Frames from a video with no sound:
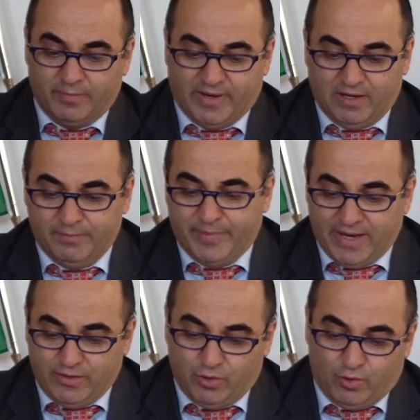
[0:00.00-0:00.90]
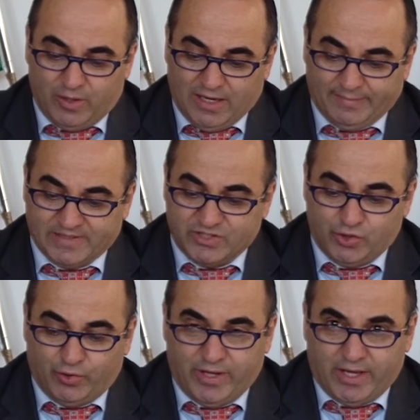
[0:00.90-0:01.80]
per l'impegno e la
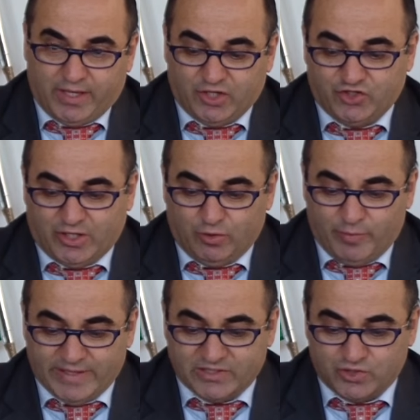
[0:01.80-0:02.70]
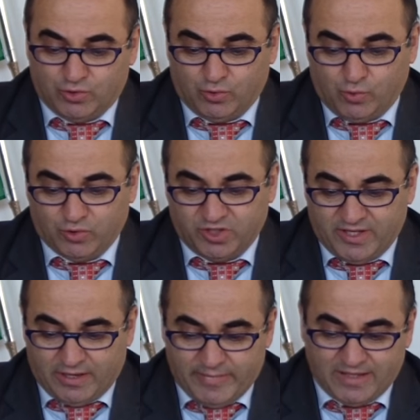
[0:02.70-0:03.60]
passione che ci hanno messo
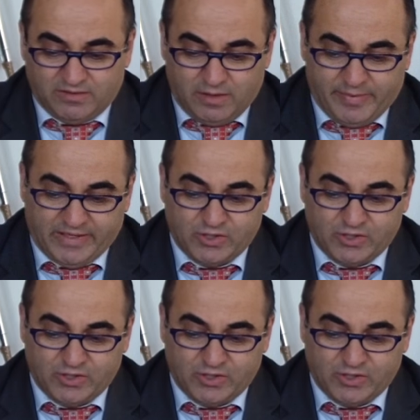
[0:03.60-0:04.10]
quotidianamente per